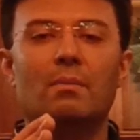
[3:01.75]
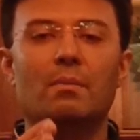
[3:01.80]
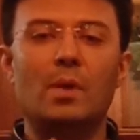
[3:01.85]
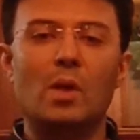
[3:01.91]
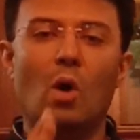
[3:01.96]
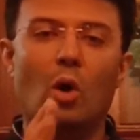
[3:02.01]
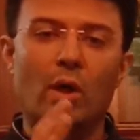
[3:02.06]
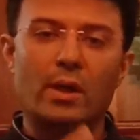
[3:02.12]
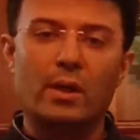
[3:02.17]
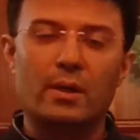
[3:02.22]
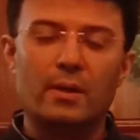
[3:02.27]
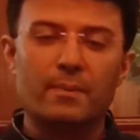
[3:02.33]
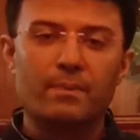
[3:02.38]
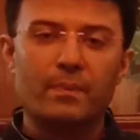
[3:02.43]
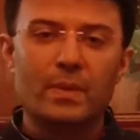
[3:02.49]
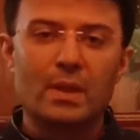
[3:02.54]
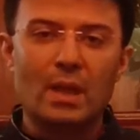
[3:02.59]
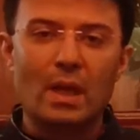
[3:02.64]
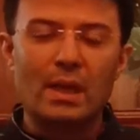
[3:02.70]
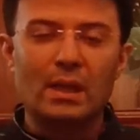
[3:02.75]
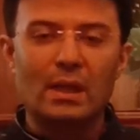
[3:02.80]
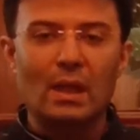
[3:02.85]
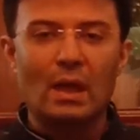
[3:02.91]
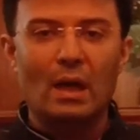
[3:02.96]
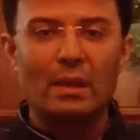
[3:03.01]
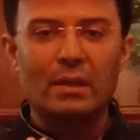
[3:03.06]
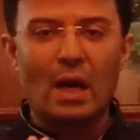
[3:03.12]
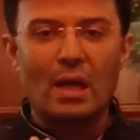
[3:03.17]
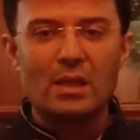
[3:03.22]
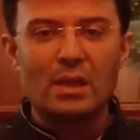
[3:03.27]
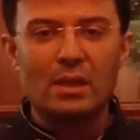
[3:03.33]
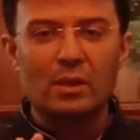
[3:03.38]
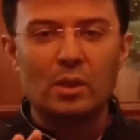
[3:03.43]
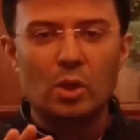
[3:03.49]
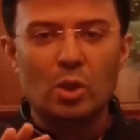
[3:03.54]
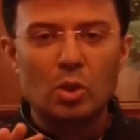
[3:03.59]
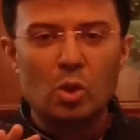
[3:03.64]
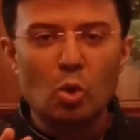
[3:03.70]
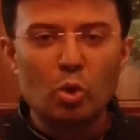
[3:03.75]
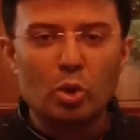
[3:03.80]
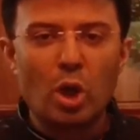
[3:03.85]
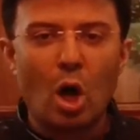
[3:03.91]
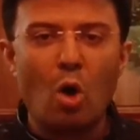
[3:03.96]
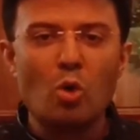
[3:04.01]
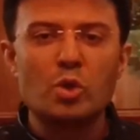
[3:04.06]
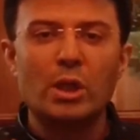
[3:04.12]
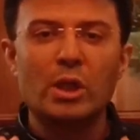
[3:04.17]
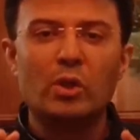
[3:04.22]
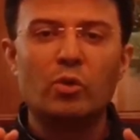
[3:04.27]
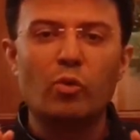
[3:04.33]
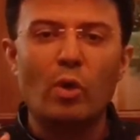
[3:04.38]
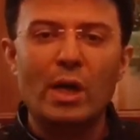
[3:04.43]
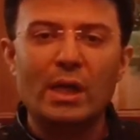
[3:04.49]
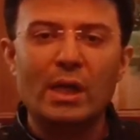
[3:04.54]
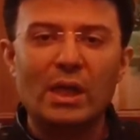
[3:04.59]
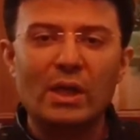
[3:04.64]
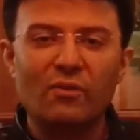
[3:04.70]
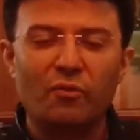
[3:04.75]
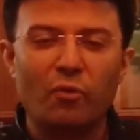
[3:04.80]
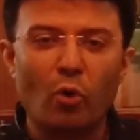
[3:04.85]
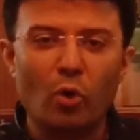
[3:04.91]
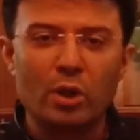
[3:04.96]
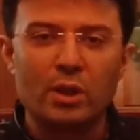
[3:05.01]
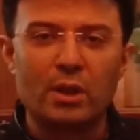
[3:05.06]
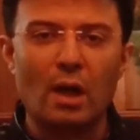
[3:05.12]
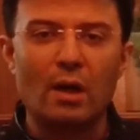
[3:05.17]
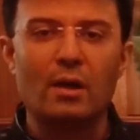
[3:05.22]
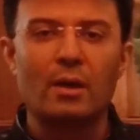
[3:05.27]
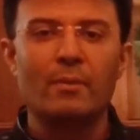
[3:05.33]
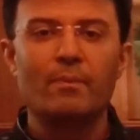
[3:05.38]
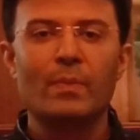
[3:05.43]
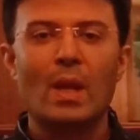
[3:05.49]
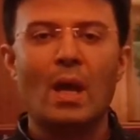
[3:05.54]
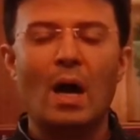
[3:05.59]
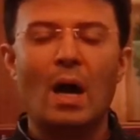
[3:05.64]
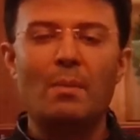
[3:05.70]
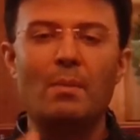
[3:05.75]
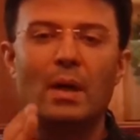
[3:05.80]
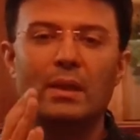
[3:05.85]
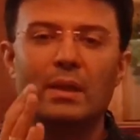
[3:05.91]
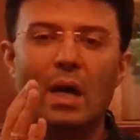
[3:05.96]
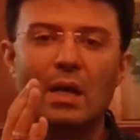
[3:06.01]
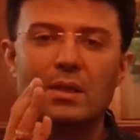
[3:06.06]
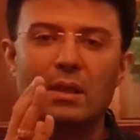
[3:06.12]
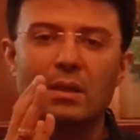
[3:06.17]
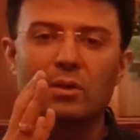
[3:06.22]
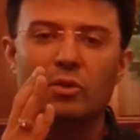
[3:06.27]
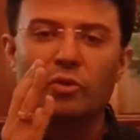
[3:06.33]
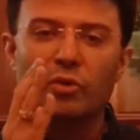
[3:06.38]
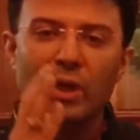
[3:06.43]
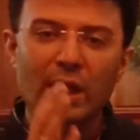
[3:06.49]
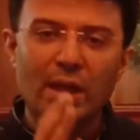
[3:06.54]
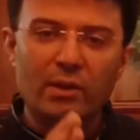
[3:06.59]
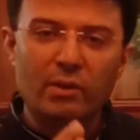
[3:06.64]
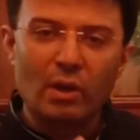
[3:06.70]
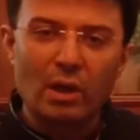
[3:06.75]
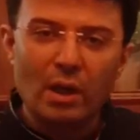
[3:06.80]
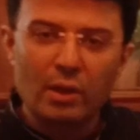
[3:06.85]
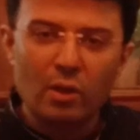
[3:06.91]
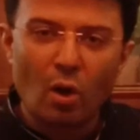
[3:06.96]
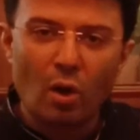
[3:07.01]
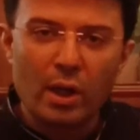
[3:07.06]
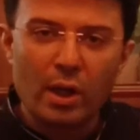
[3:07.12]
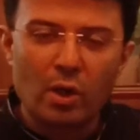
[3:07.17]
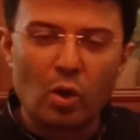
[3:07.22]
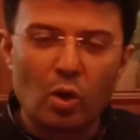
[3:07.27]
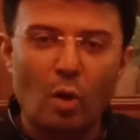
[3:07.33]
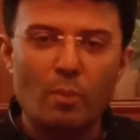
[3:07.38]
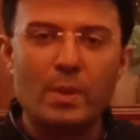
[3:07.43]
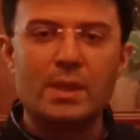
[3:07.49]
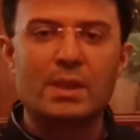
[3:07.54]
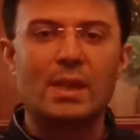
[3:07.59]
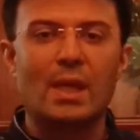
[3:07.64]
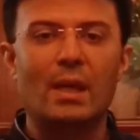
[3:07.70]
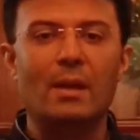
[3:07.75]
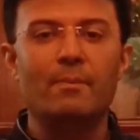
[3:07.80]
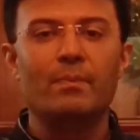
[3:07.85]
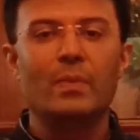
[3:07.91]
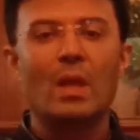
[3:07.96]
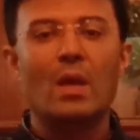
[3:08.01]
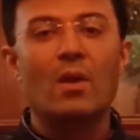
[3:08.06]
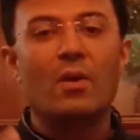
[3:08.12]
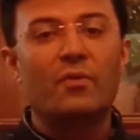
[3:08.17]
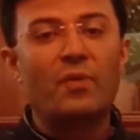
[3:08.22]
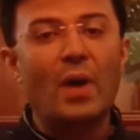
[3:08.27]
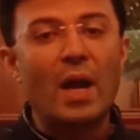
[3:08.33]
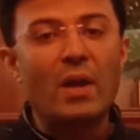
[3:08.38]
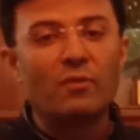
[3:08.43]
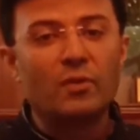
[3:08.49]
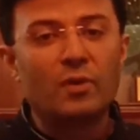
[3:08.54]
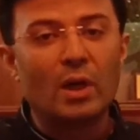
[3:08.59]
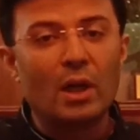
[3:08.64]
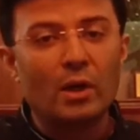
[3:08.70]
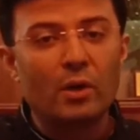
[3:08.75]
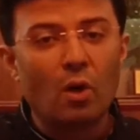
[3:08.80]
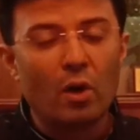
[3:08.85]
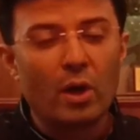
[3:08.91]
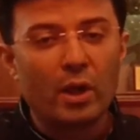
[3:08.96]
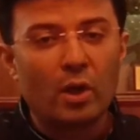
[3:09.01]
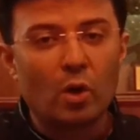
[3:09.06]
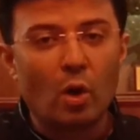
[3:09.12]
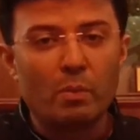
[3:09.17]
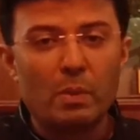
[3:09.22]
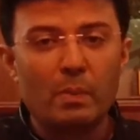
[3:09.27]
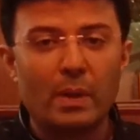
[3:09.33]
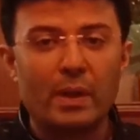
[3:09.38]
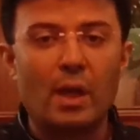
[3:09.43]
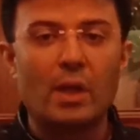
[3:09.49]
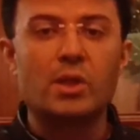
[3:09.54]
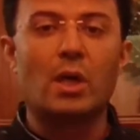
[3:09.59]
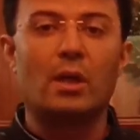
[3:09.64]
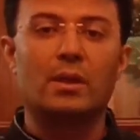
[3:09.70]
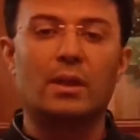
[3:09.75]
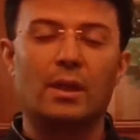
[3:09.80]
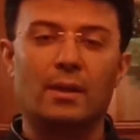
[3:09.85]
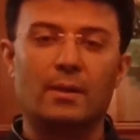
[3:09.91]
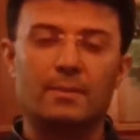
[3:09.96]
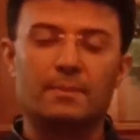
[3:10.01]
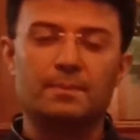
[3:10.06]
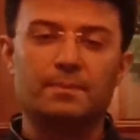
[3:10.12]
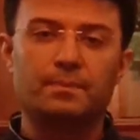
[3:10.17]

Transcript: बियॉन्ड यानी कि अंदाजन 2024 तक हम अंदाजन थ्री ट्रिलियन डॉलर इकोनॉमी से फाइव ट्रिलियन डॉलर इकोनॉमी बनना चाहते हैं